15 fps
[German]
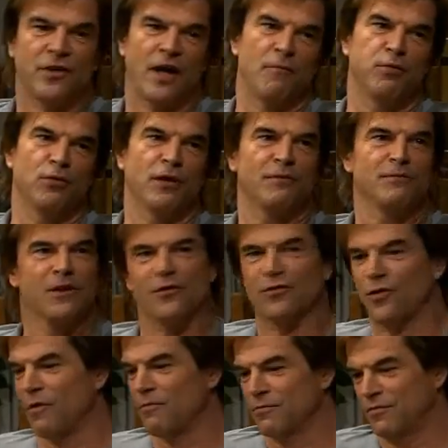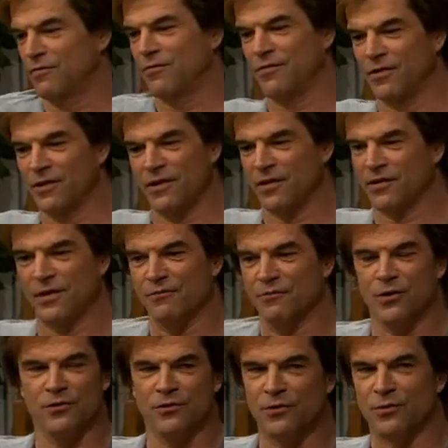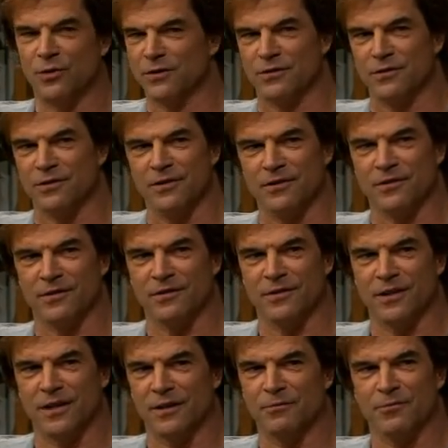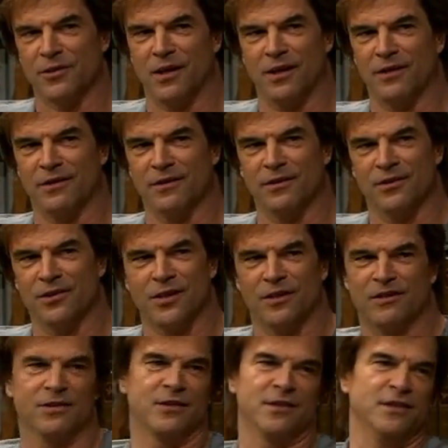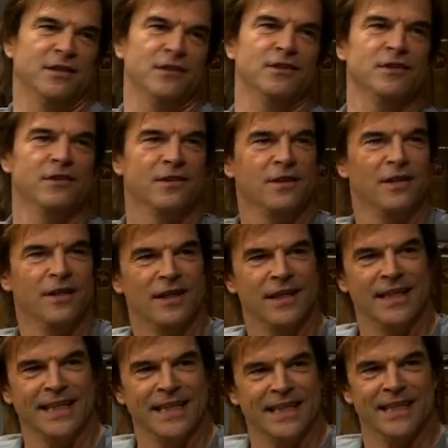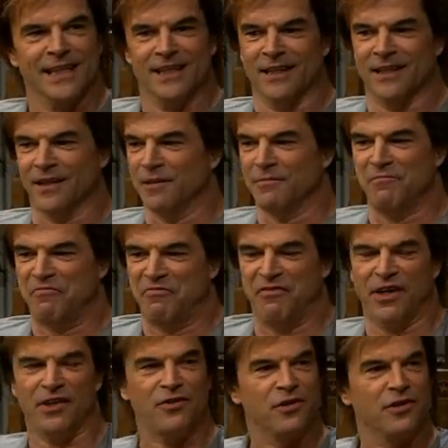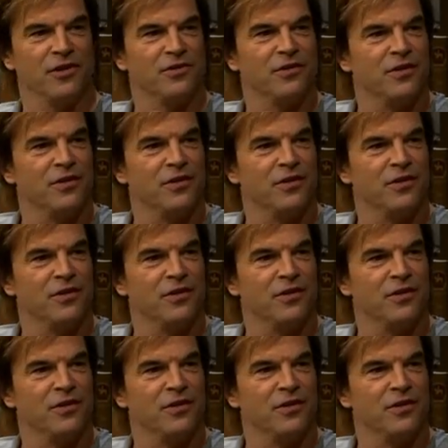ist kein Programm, das kommt, je nachdem, wie die Situation ist. Also da gibt es keine Strategie Äh, kommt es auch auf die Höhe nicht. der